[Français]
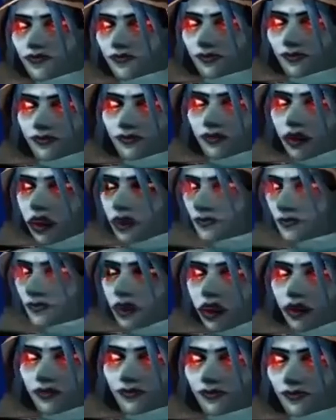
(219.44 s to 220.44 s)
Avec
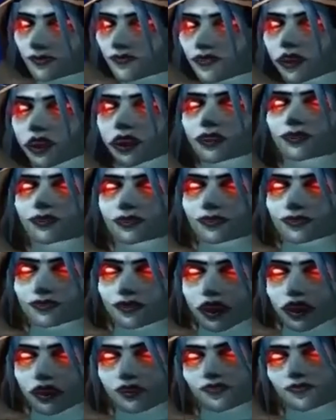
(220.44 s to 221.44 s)
seulement quelques sœurs
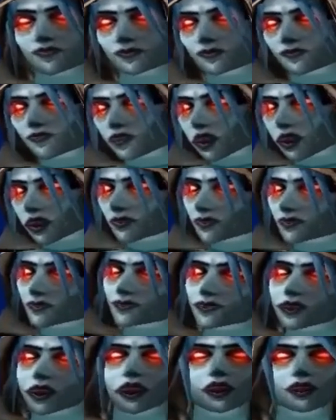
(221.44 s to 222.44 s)
Banshee et une poignée de
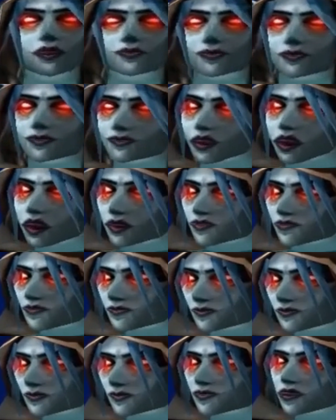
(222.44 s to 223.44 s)
goules pour nous aider,
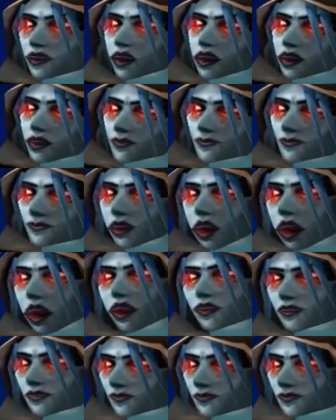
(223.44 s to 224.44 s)
il va être
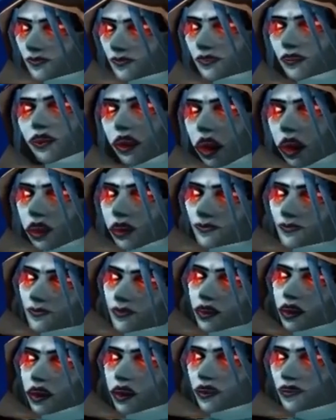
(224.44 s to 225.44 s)
difficile de le repousser.
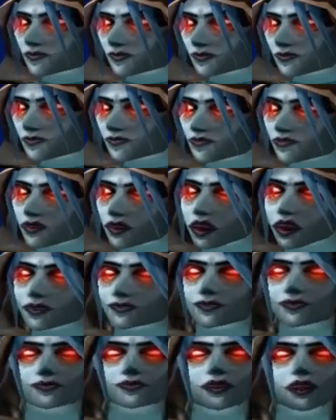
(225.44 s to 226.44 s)

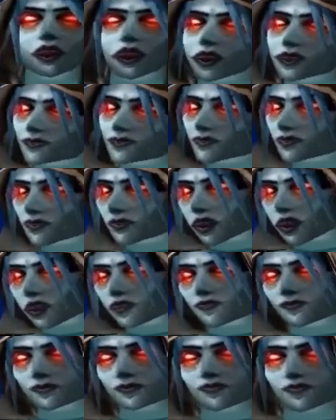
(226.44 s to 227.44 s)
Des trolls des
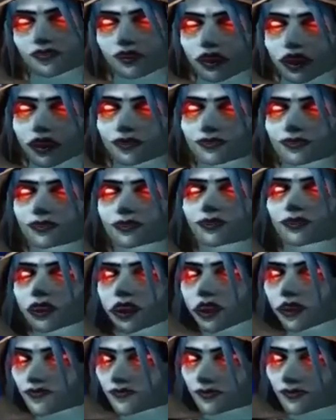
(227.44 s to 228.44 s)
forêts. Je
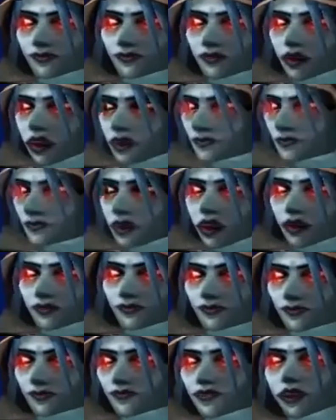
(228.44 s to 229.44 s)
les hais encore plus que
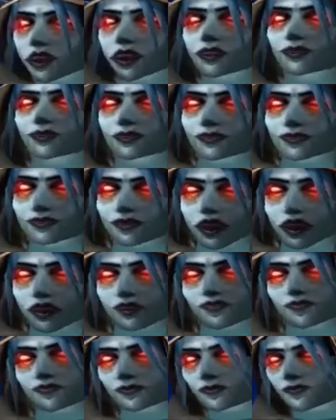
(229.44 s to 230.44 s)
ces maudits seigneurs
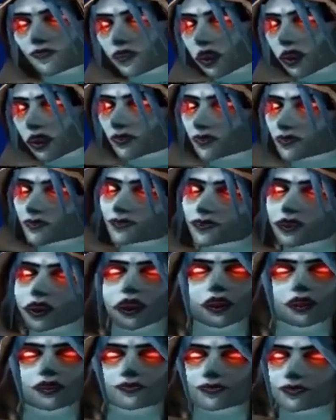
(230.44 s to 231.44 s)
de l'effroi.
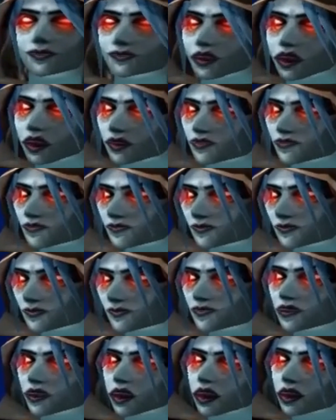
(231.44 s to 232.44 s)
Massacrez-les
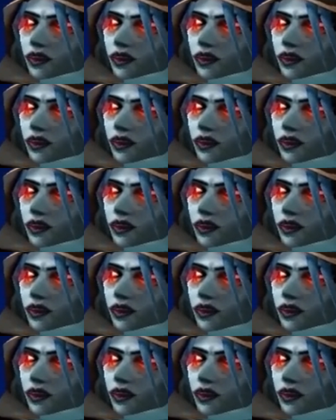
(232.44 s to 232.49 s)
tous